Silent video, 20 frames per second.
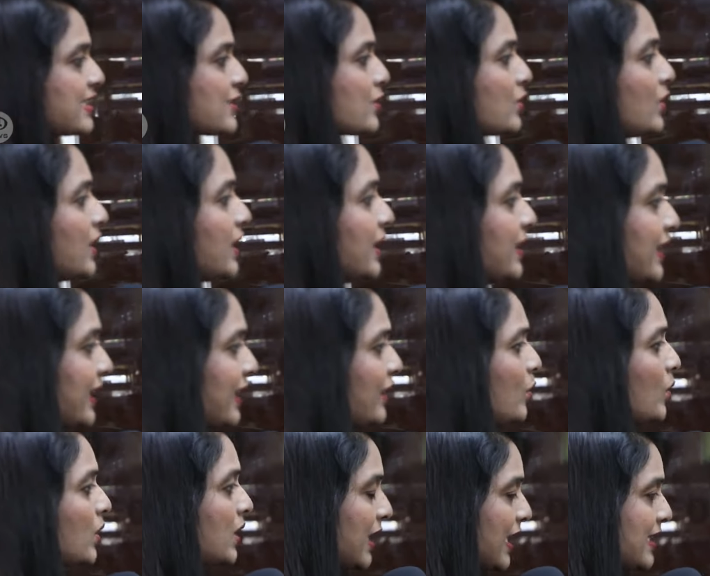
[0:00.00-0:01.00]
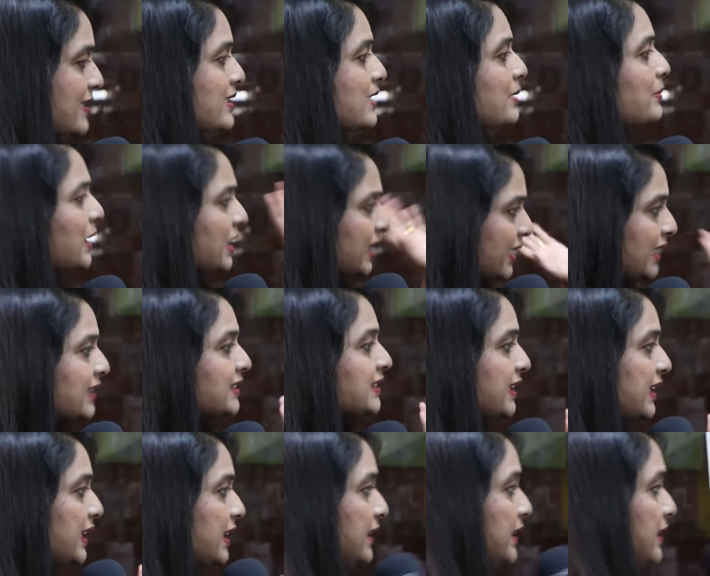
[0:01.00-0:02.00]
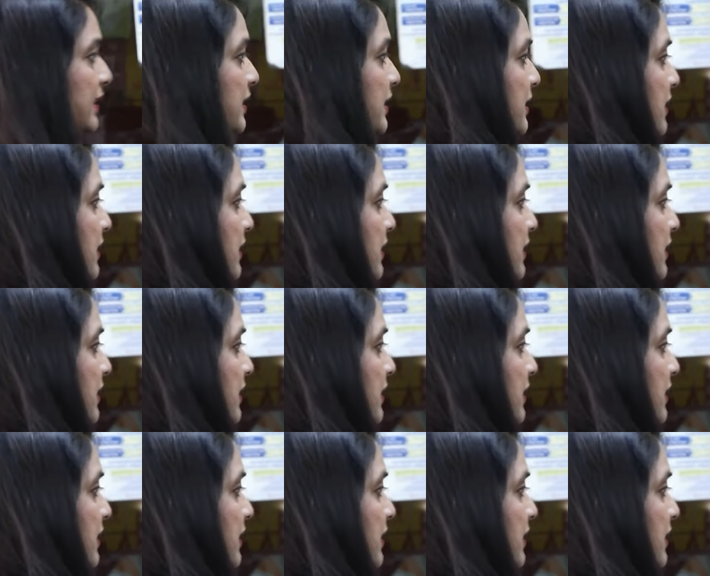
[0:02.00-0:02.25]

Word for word: చేసుకోవాలంటే ఒక కస్టమర్ ఏం చేయాలి